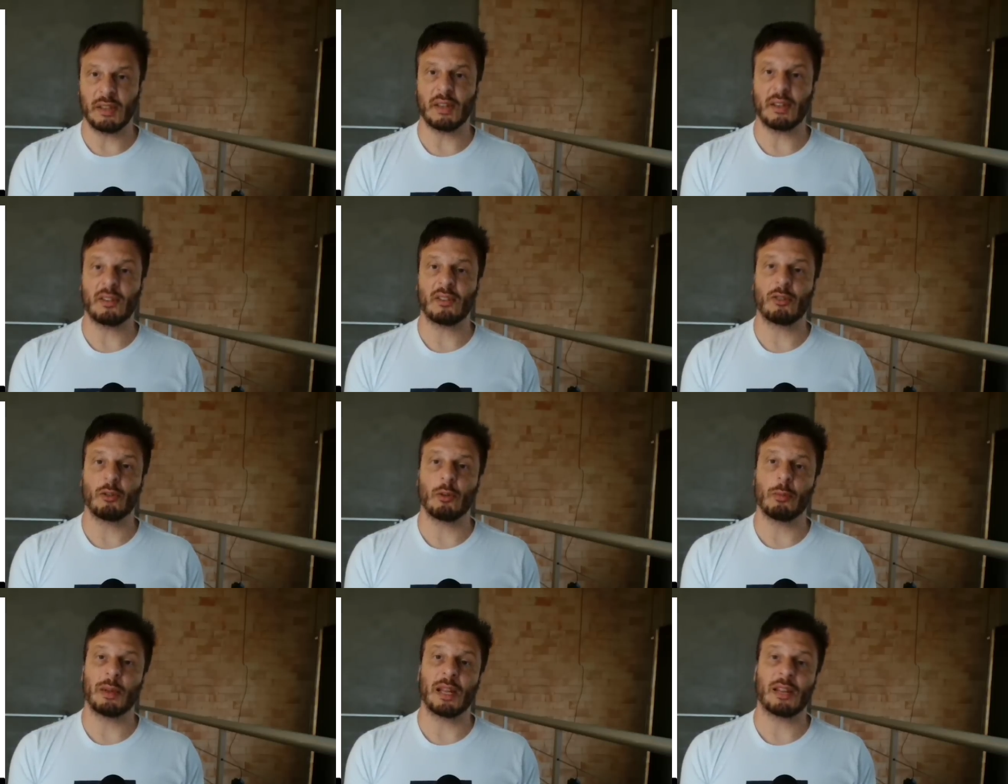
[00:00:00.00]

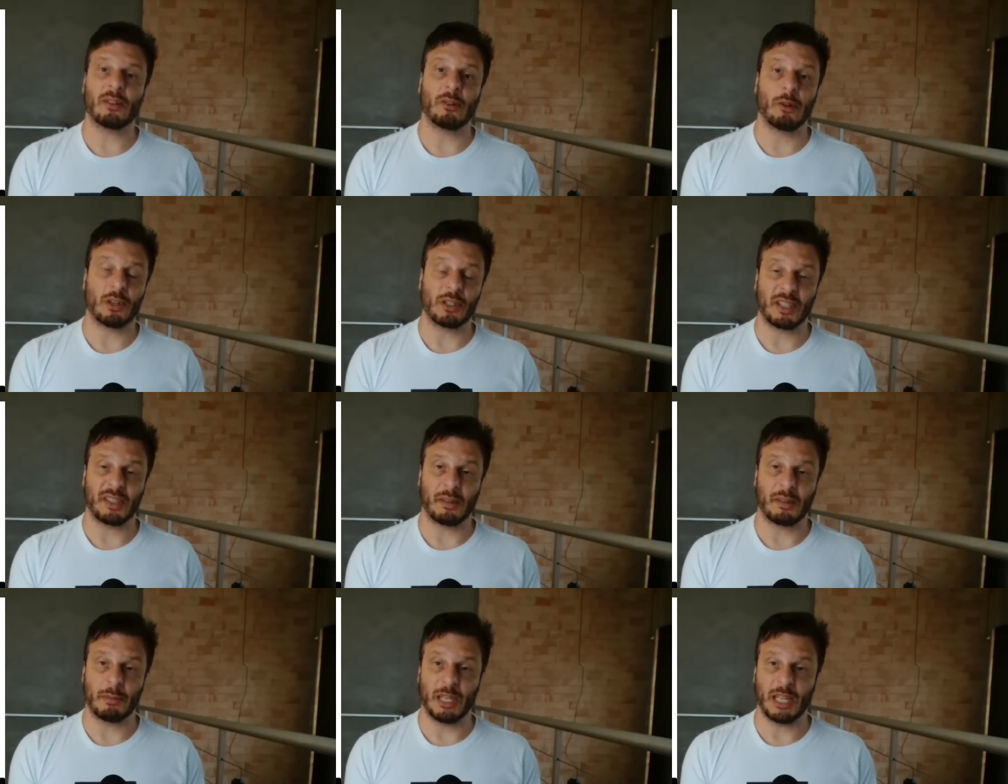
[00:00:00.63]
sobre as lojas
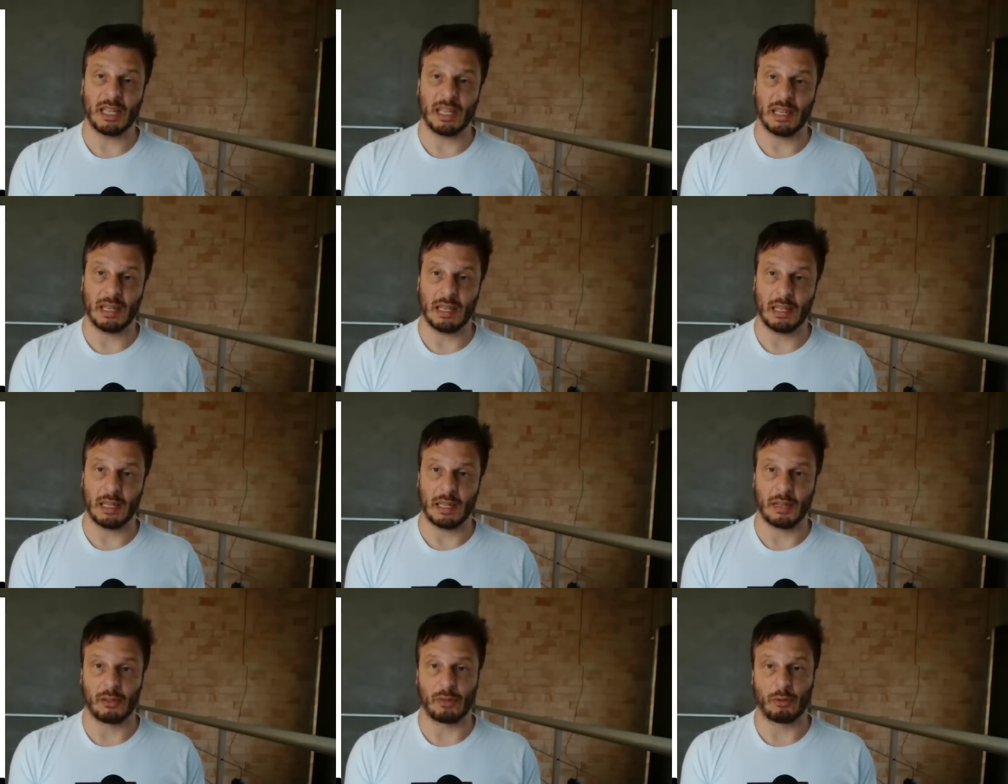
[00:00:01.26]

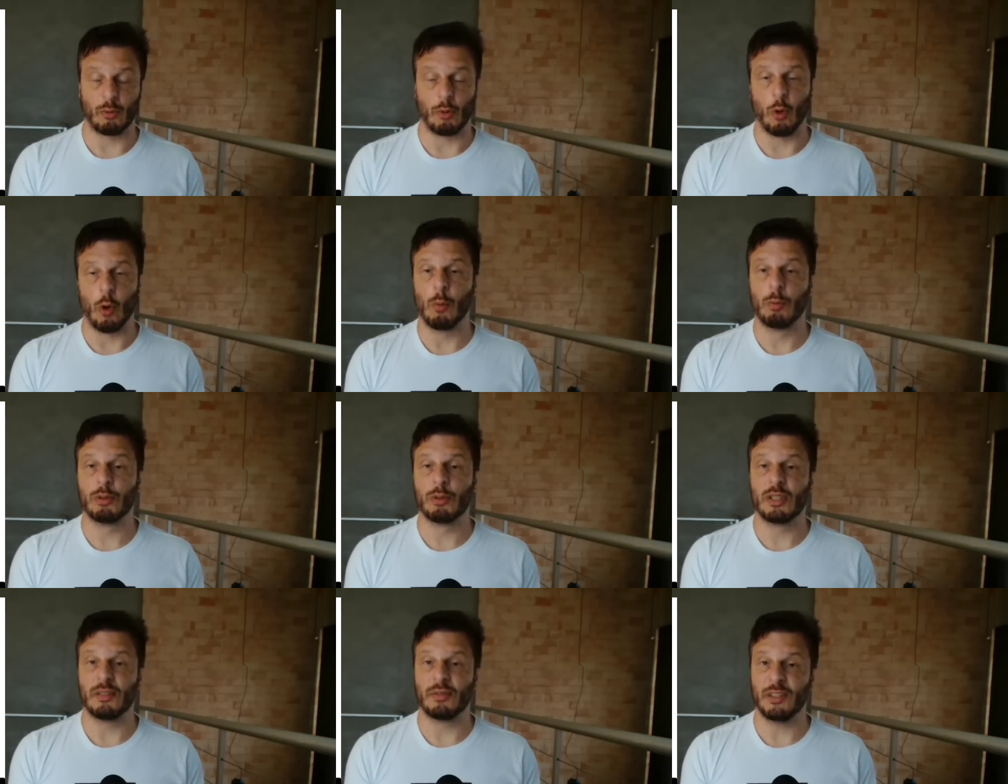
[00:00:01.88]
americanas, o rombo de
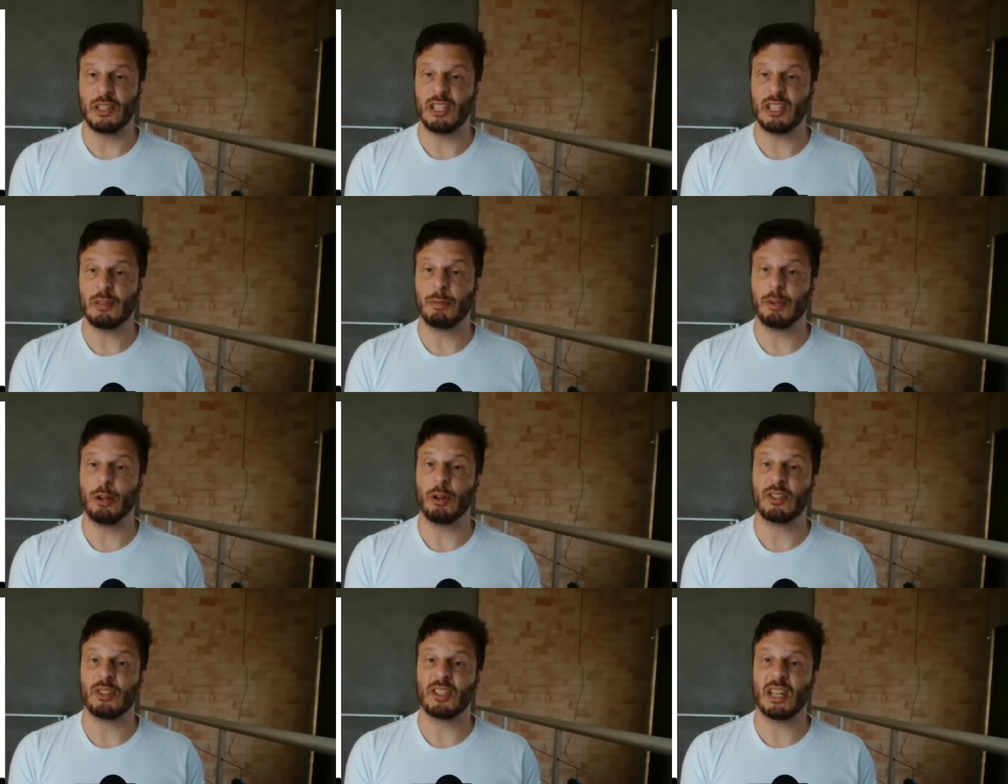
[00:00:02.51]
20
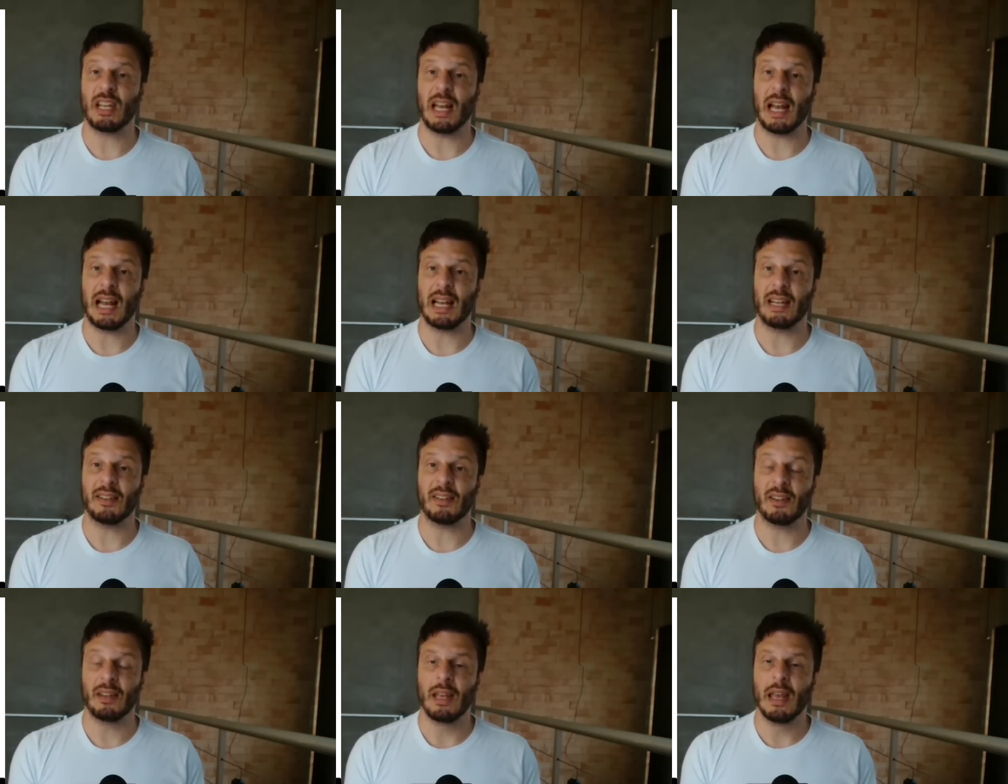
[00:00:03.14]
bilhões de reais,
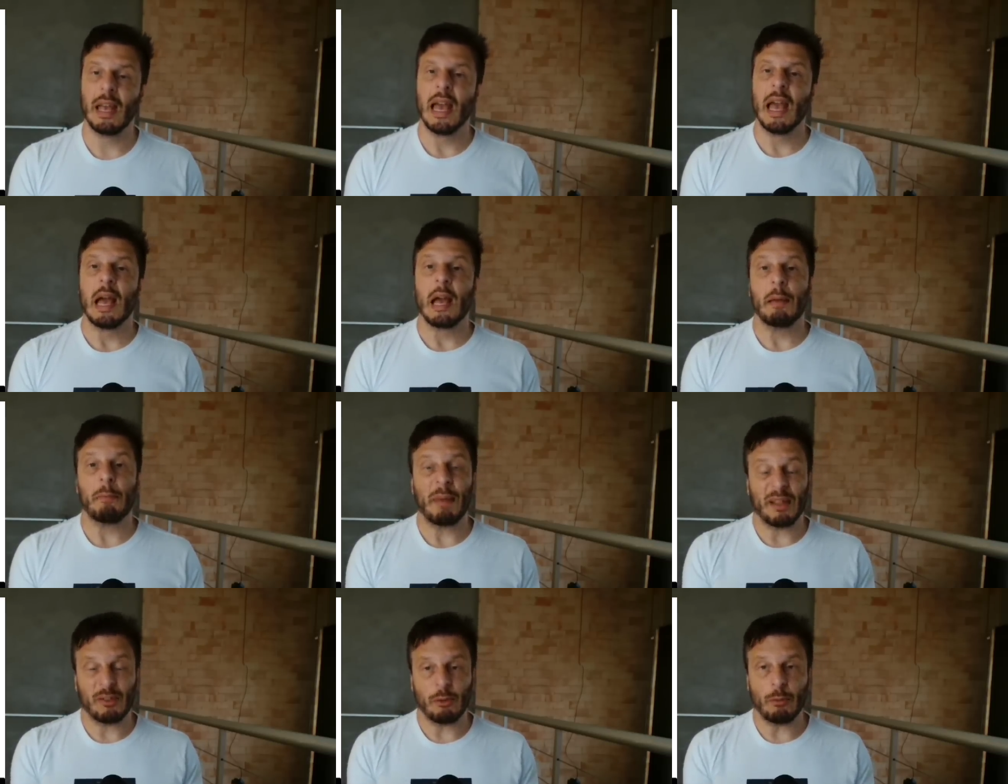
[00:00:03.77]
mas
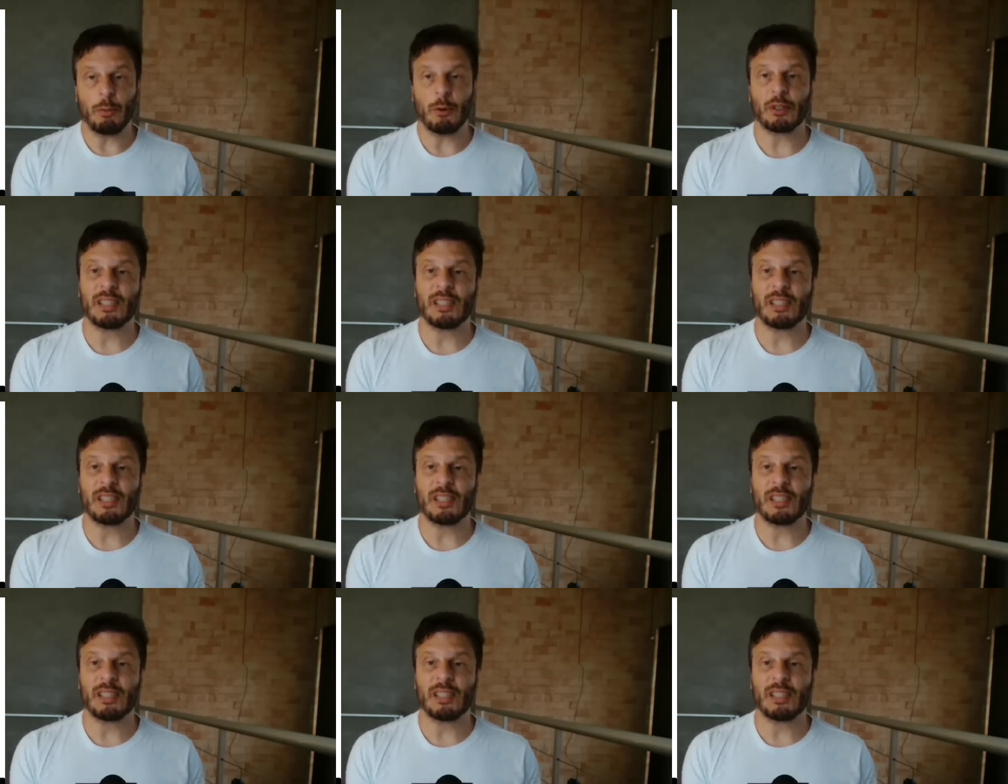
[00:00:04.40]
o importante